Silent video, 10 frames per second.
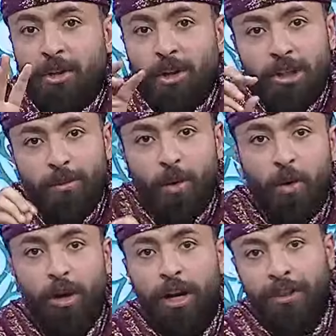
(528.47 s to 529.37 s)
ما توصل
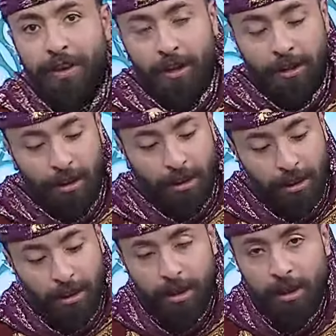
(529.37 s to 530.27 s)
موضوع انه نطقطق
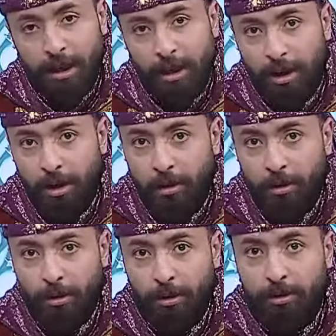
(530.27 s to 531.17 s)

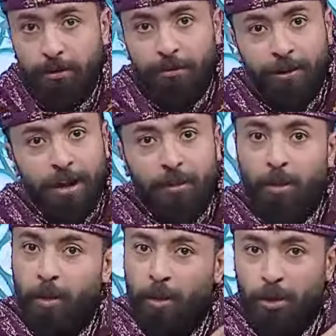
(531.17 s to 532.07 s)
حلو في
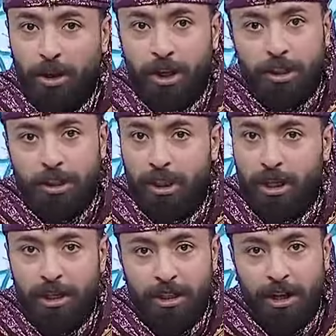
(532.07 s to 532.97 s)
موضوع يخص
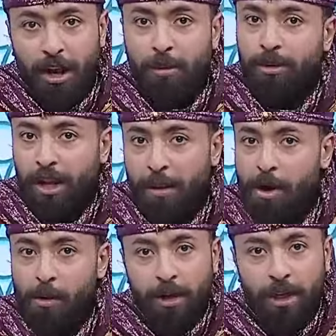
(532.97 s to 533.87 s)
يعني درهم
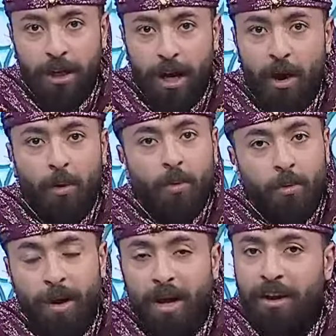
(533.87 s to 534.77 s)
درهم خوينا
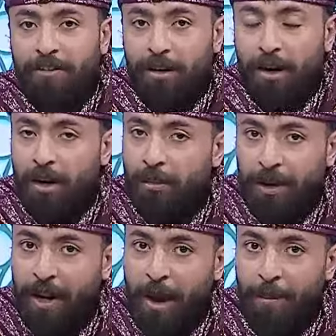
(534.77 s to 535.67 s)
ومعنا في
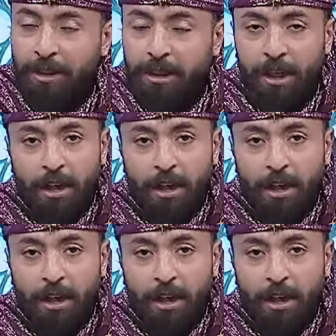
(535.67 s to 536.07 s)
البرنامج